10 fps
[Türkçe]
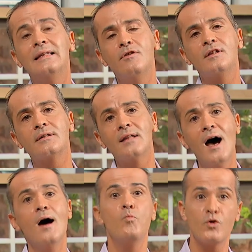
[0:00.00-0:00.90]

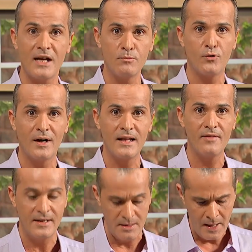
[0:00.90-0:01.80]
Twitter'da, Mozer Mutfak'ta
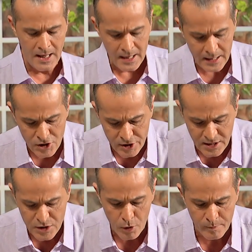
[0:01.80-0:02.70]
efendim.
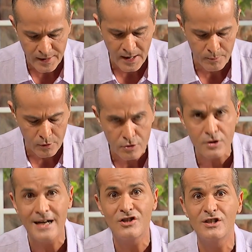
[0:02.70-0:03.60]
Kaçırdığınız bölümleri ne
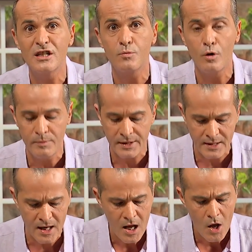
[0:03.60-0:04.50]
yapıyorsunuz? Kaçırdığınız
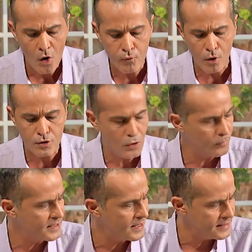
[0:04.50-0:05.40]
bölümleri de
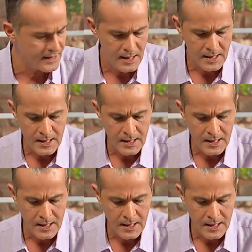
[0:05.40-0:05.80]
Fox.com.tr'den